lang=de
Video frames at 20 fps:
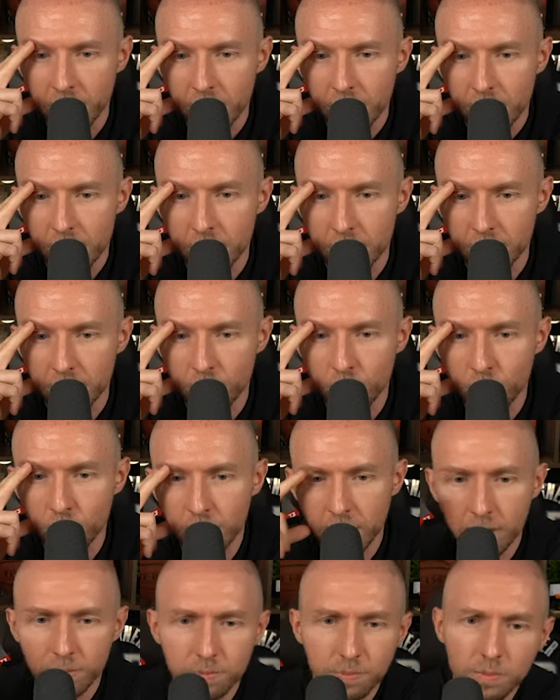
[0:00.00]

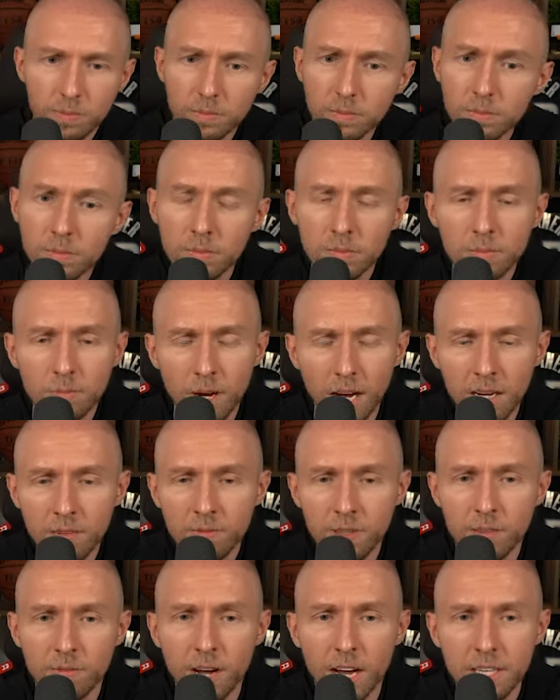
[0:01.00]
Kategorie. Machen
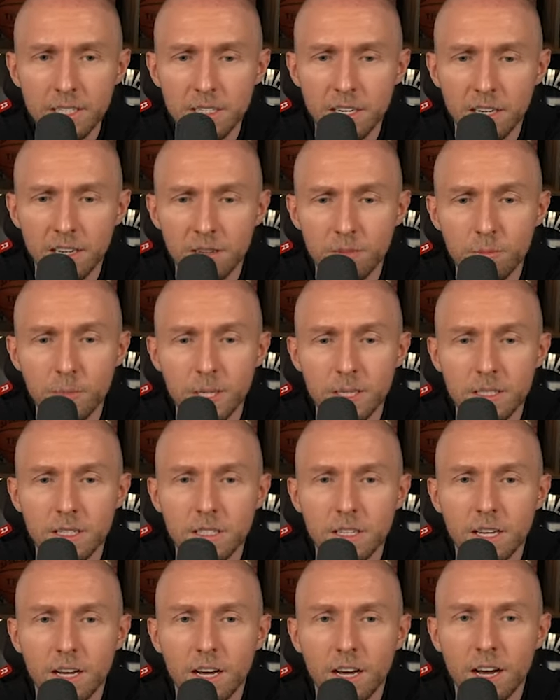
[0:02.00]
wir weiter mit
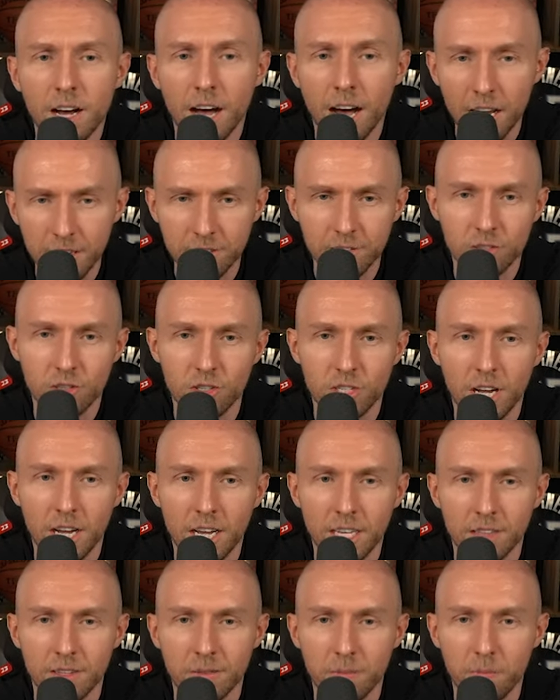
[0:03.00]

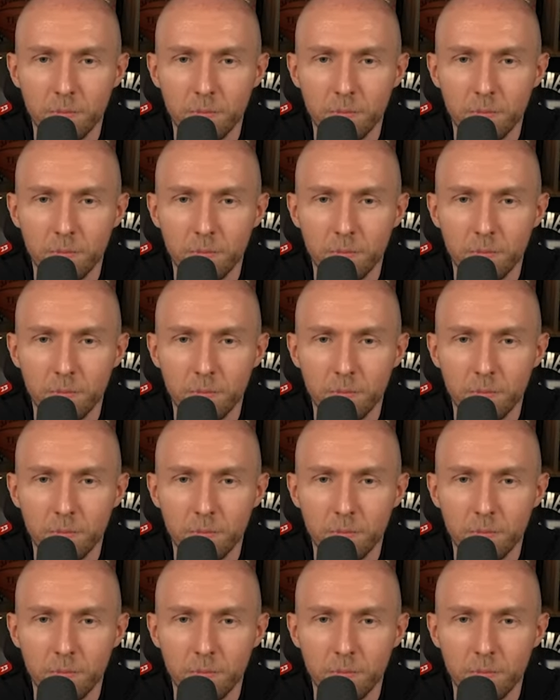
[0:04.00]
Hartenstein